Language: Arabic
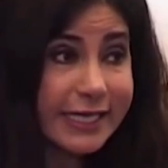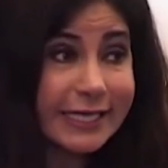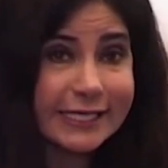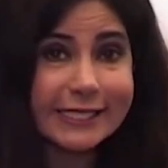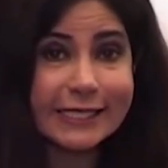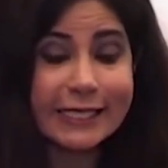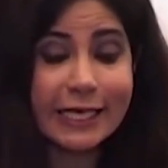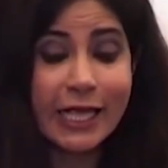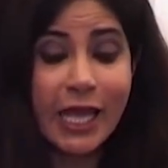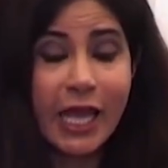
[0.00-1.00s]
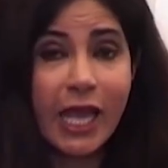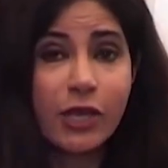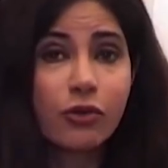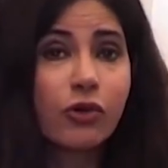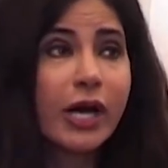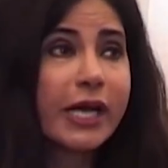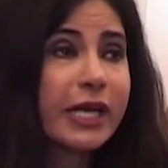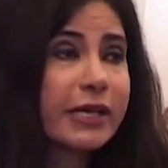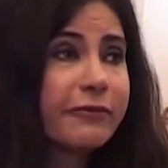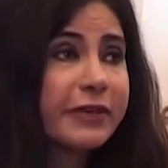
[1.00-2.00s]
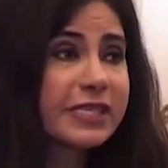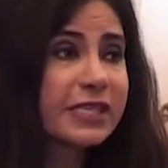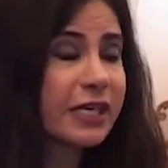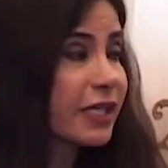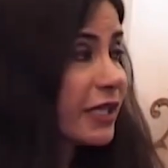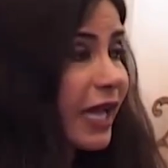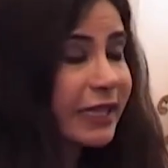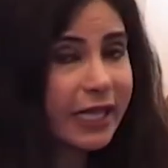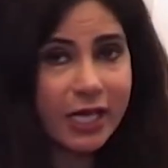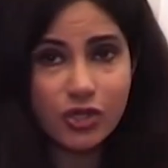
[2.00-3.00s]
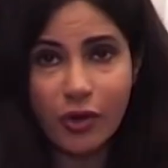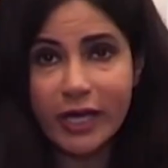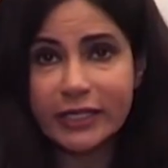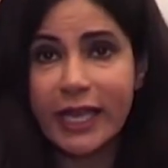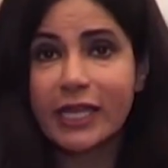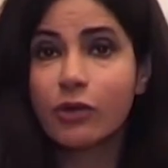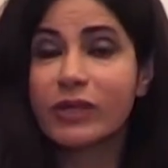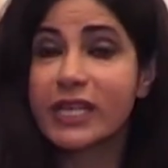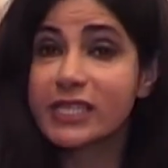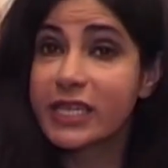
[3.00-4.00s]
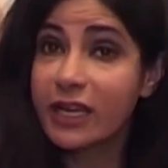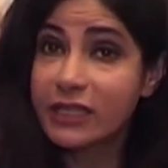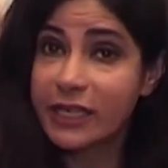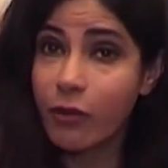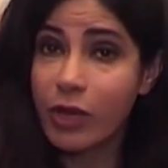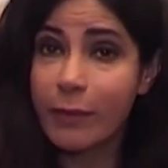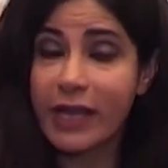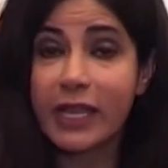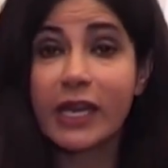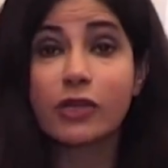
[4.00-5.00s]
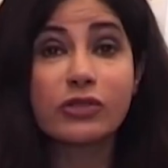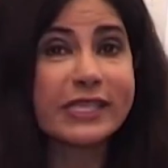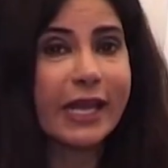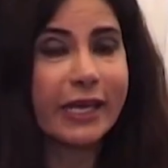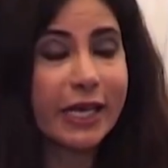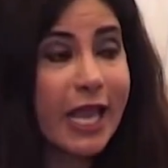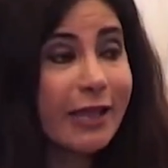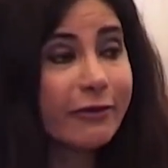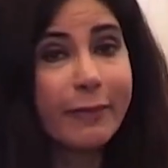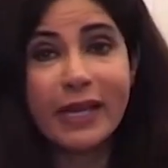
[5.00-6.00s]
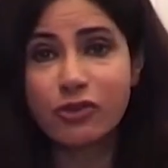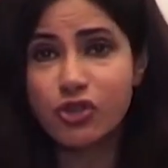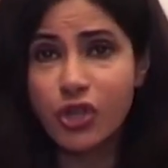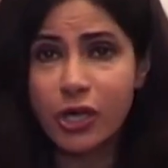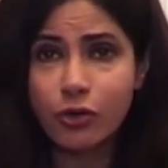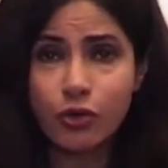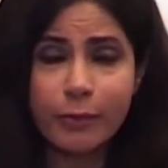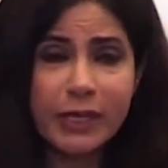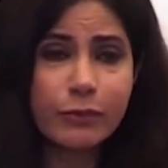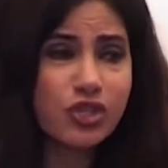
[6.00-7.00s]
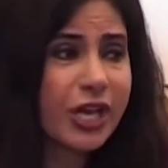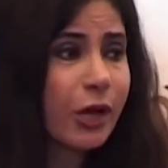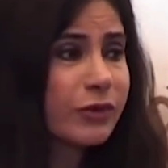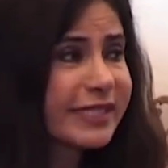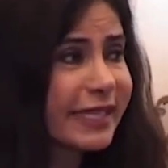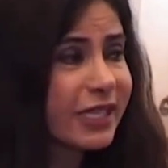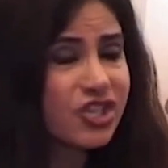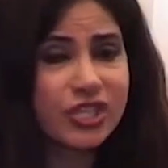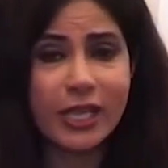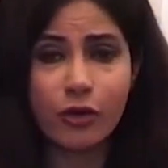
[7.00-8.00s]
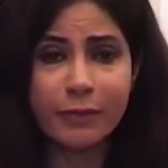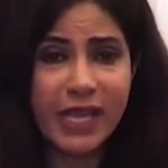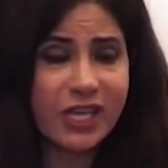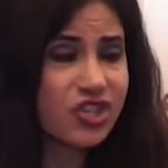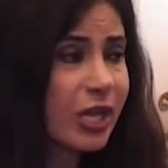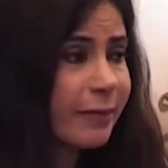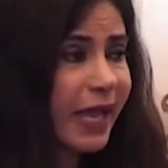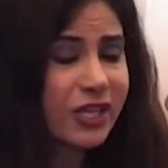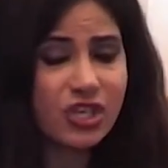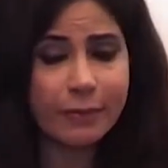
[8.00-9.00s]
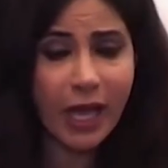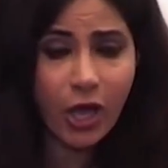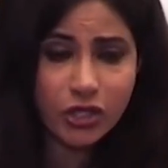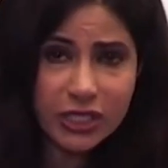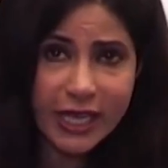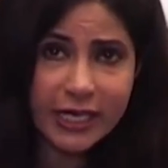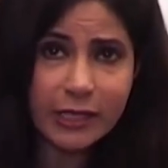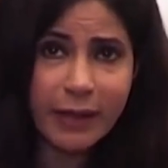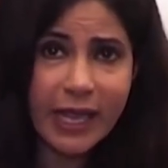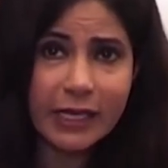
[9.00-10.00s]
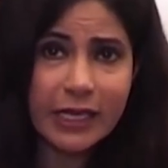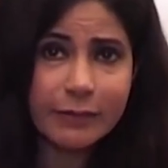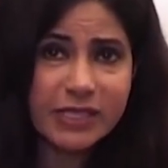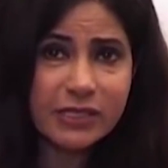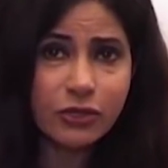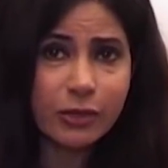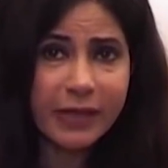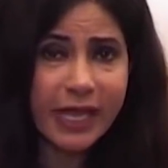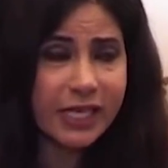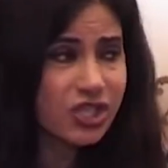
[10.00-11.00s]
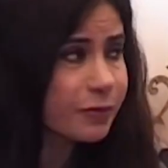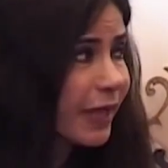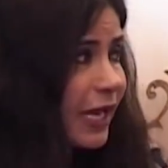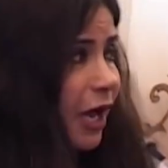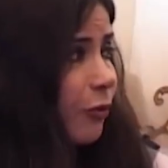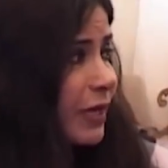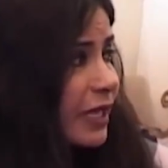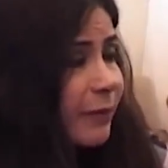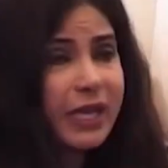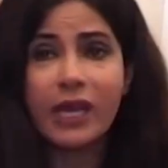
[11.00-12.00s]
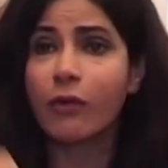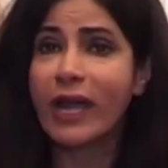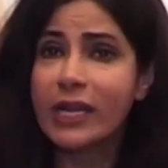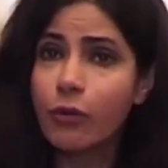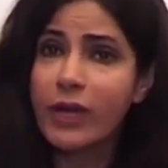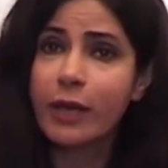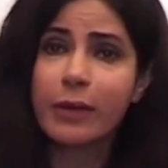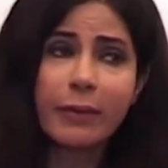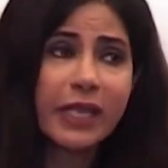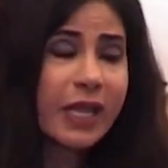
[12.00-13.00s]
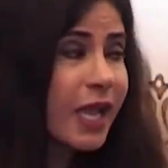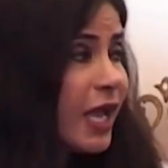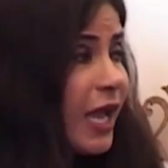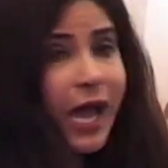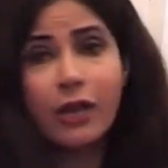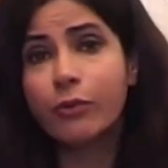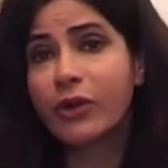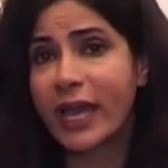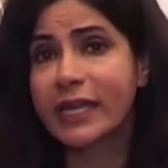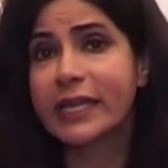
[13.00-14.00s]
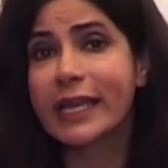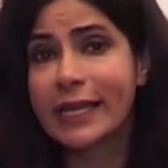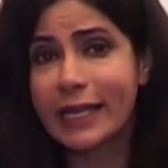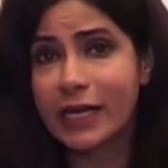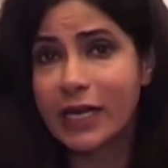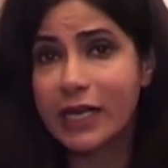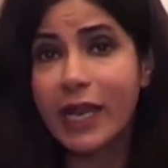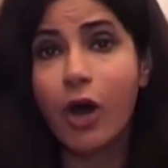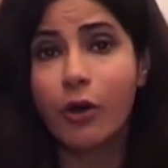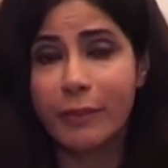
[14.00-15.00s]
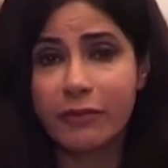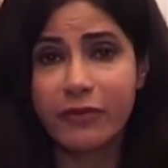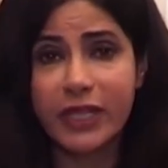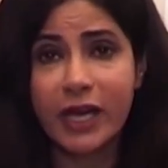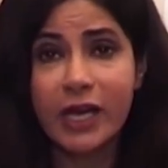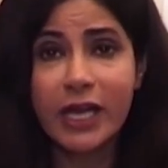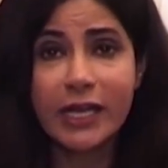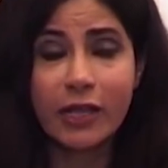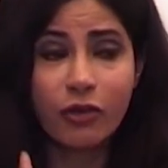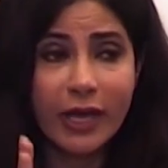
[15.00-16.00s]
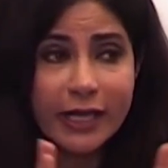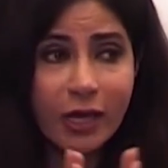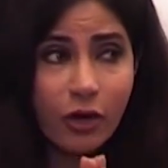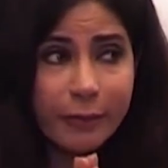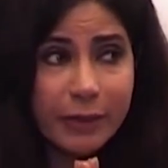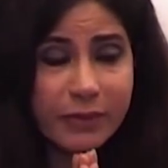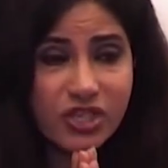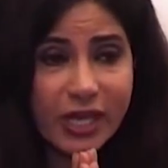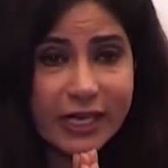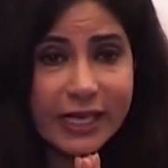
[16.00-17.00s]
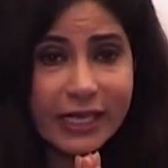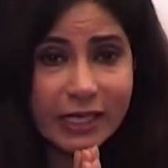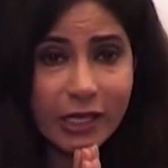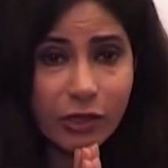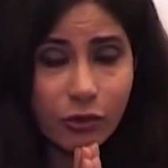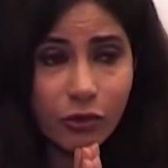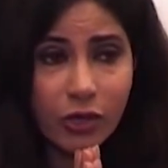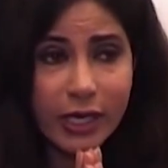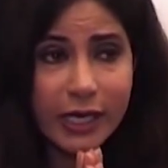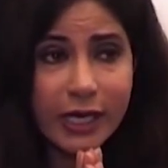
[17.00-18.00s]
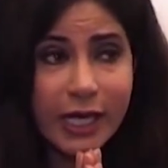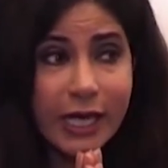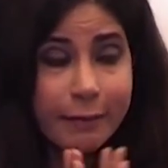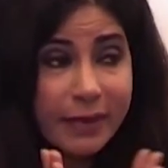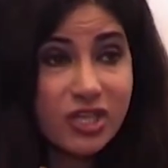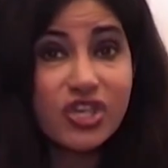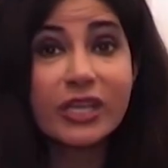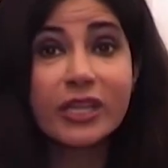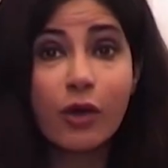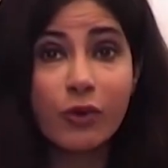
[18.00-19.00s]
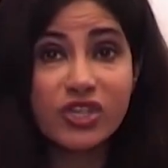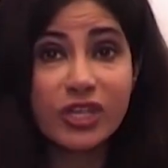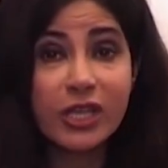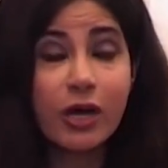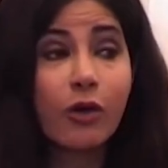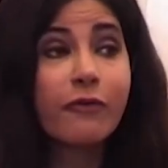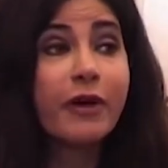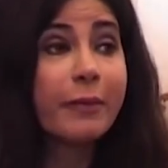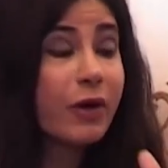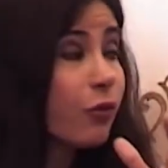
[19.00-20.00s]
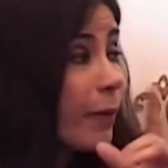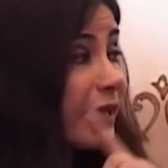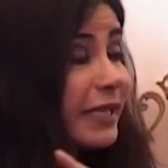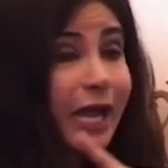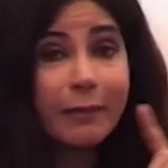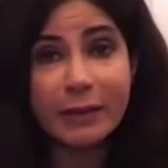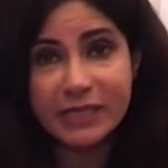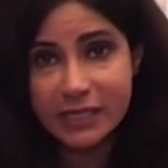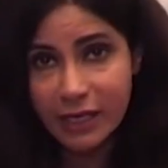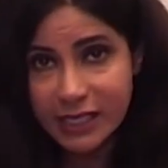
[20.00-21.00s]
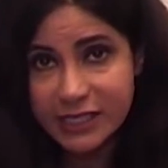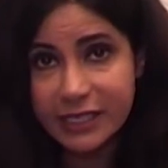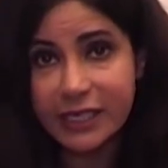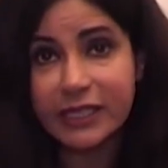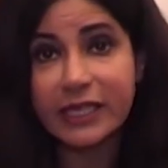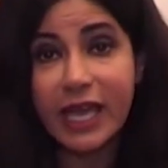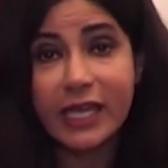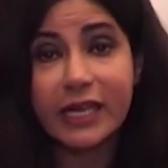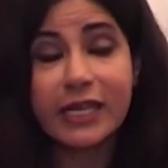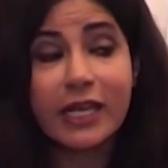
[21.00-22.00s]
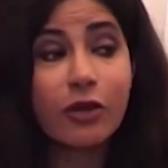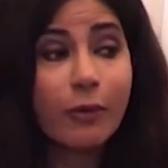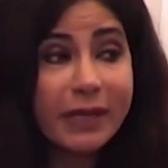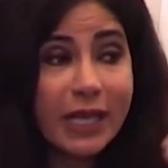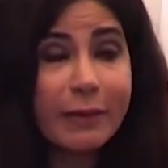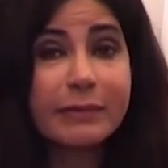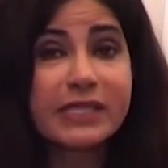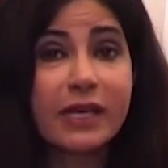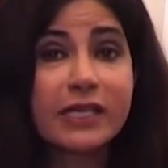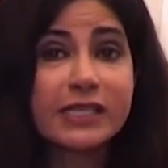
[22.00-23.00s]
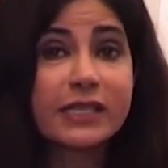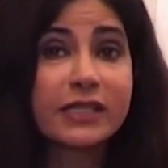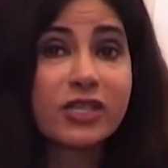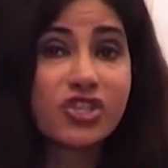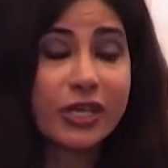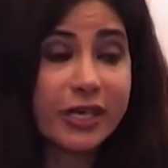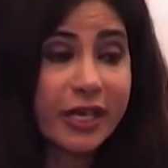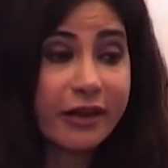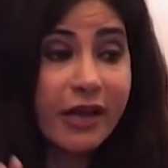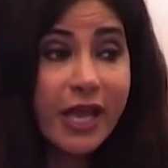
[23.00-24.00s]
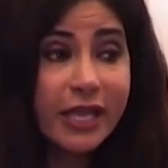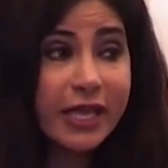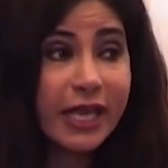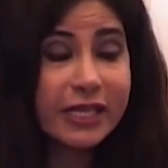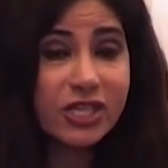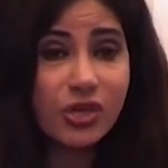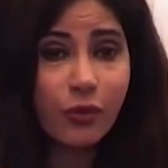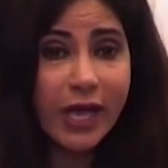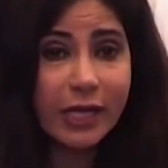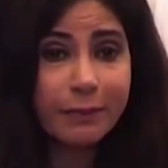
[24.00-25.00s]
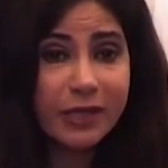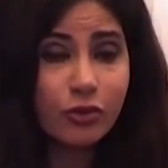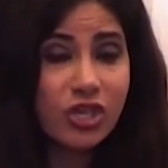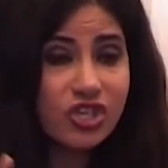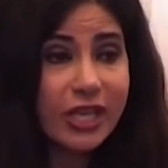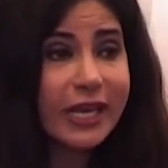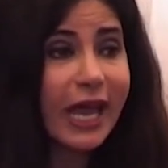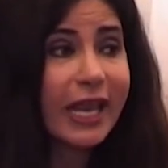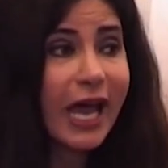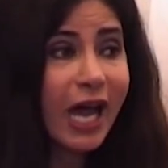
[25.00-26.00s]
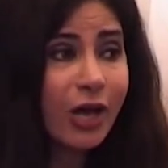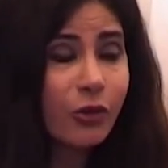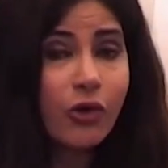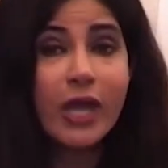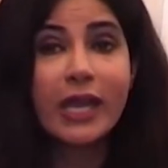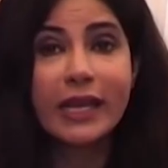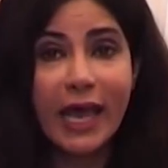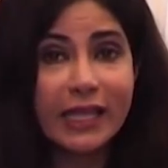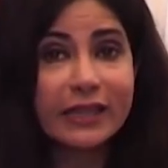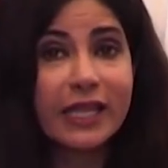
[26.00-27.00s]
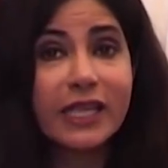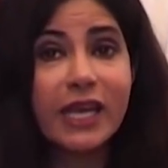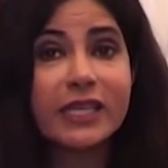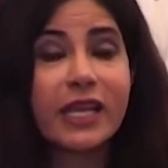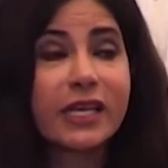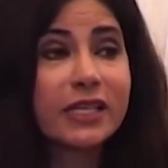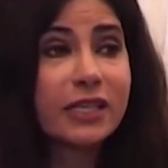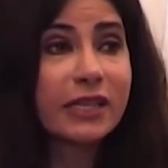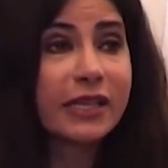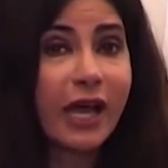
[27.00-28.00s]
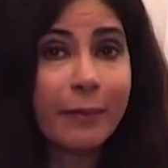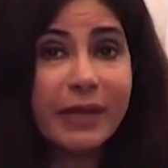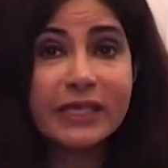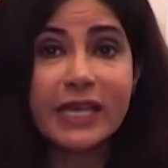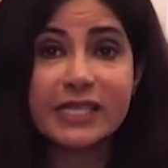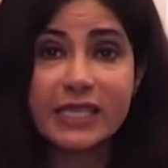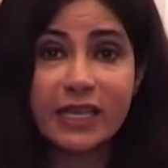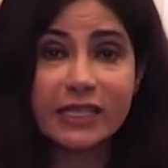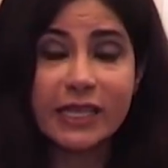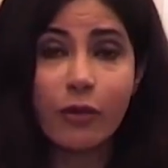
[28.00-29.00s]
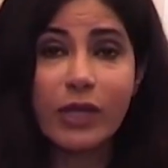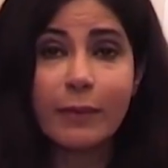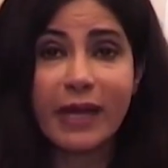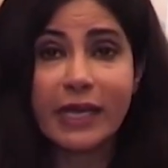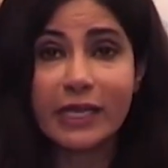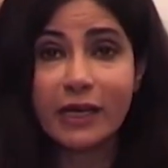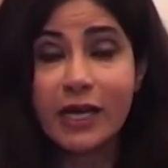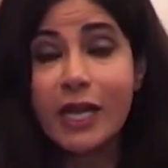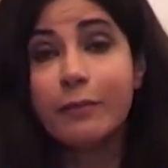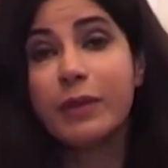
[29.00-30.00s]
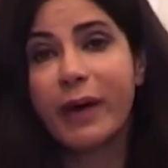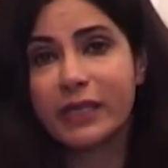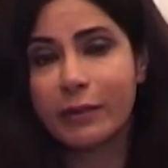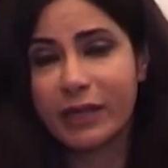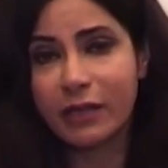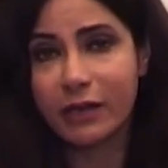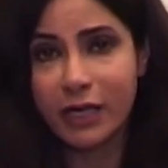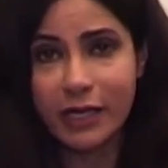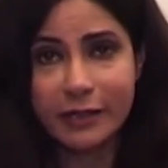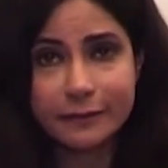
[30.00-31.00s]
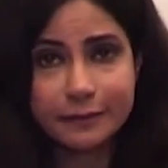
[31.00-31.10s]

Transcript: كثير صغيره انه آه، فسرت هالتراجعات هيدي وتاثيرات الكواكب علينا انه سحر فبلشوا يركضوا من مشعوذ لدجال ومن حجاب لحجاب لا حطيه هيدي بهيدي بالصدر بهيدا الشمال بالشمال او باليمين او علقي ورقه بالبيت هالامور هيدي كلها لا اؤمن فيها لانه انا اؤمن بشغلات انه آه، من جد وجد ومن يعمل مثقال ذره خيرا يرى ومن يعمل مثقال ذره شرا يرى يعني قديش الواحد بده يشتغل على حاله لحتى يقدر يطلع من تاثيرات الكواكب علينا ببعض المطارح